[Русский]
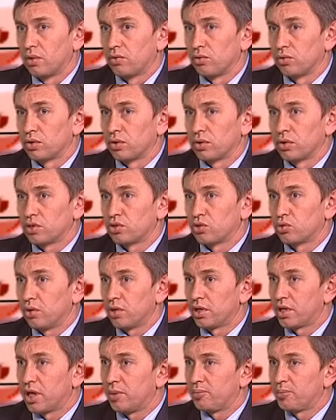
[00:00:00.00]
вот
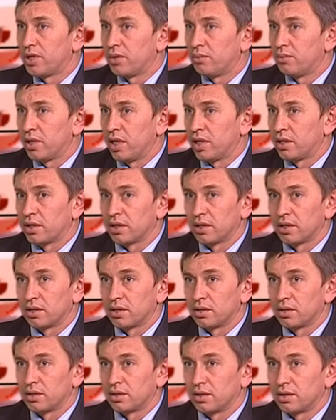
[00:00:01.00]
настолько
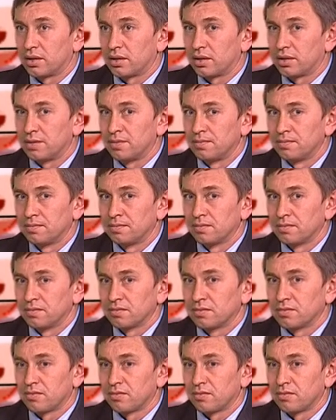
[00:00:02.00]
оптимально
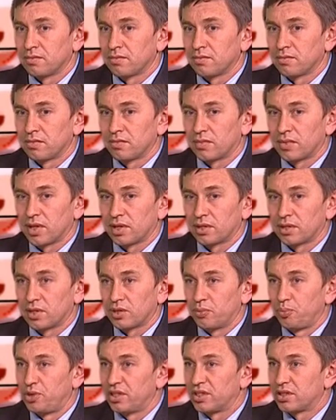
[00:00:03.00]
так
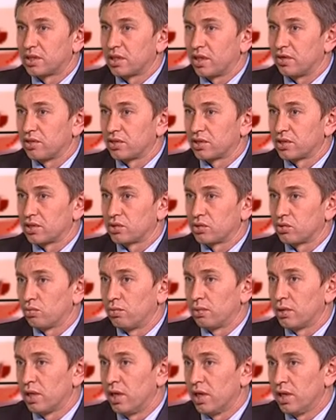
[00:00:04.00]
скажем, представлено,
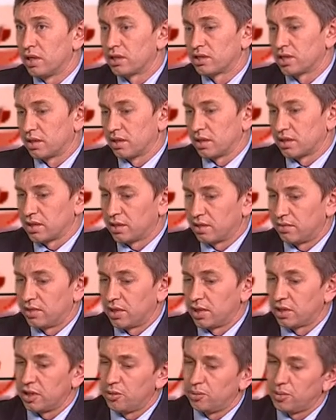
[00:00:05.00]
чтобы
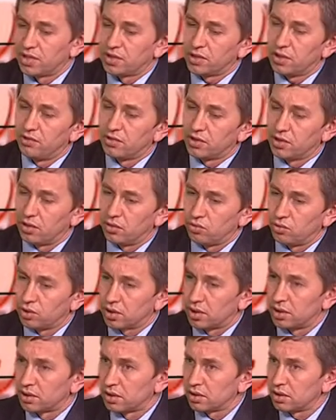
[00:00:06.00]
согласовал и представительный
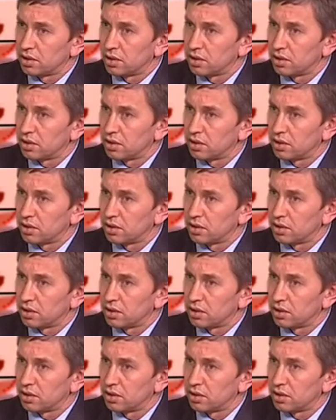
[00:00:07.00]
орган